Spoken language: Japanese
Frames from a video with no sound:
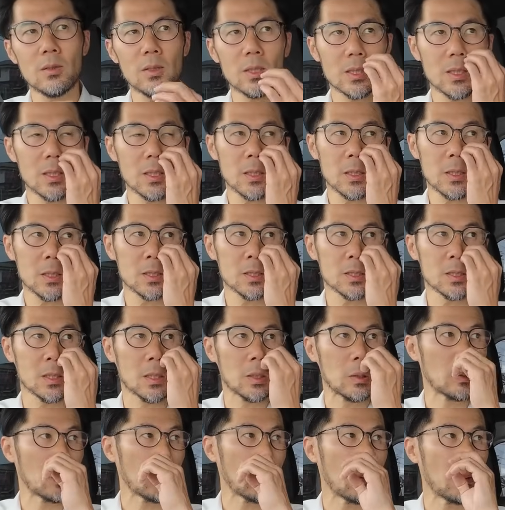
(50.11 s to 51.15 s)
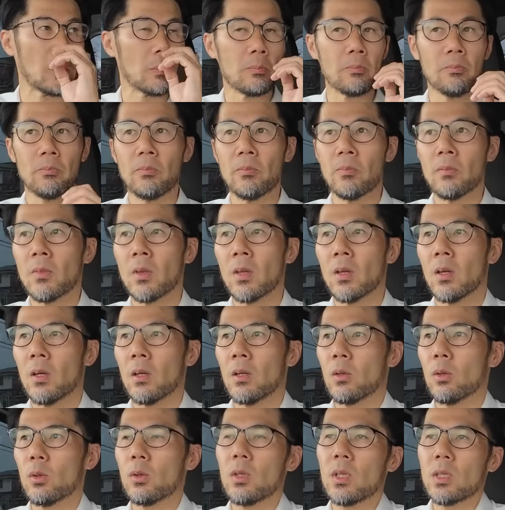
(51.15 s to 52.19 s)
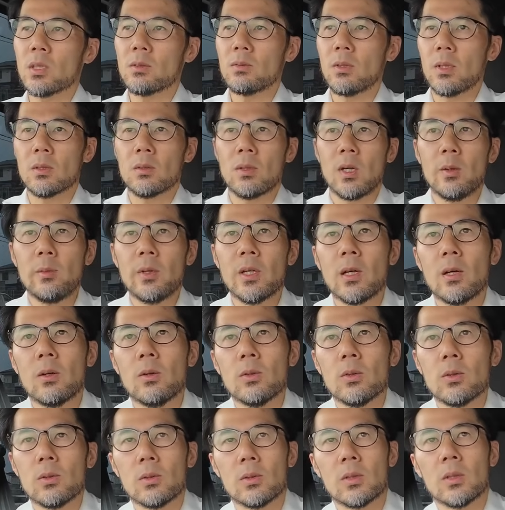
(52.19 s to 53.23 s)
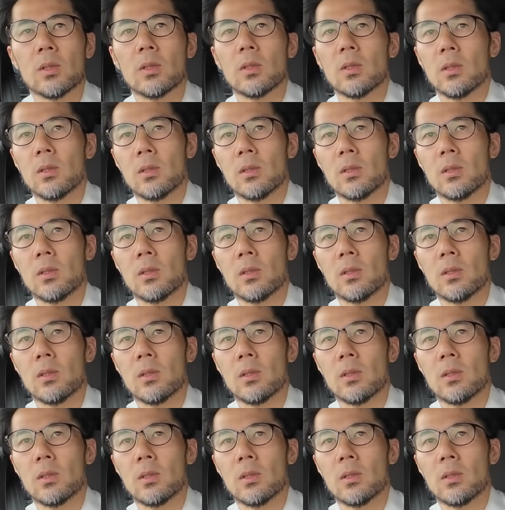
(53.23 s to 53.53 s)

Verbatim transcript: りはしてないらしいんだけど6月はあの雨が多いのに